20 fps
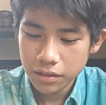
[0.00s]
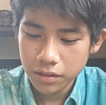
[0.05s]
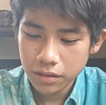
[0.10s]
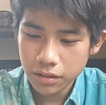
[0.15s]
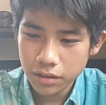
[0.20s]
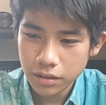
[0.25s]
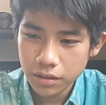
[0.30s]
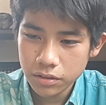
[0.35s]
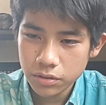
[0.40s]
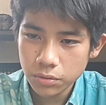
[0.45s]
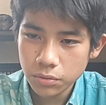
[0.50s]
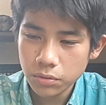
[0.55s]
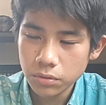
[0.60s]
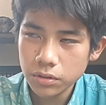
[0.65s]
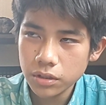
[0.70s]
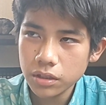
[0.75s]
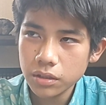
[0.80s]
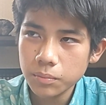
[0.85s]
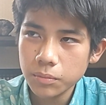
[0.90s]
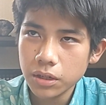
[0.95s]
えー、そ
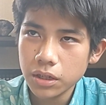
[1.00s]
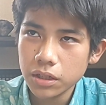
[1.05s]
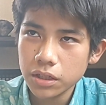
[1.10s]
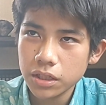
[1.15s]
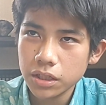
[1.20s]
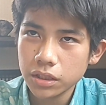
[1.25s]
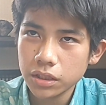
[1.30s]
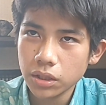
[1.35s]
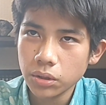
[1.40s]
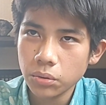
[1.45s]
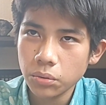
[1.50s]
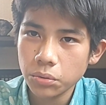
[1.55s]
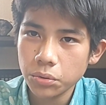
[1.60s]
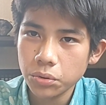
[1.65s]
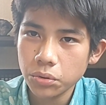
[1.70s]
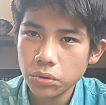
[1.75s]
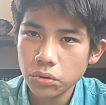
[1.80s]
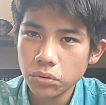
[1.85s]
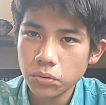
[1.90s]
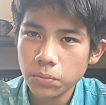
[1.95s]
こでまあ北の
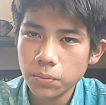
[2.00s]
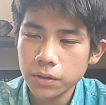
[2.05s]
両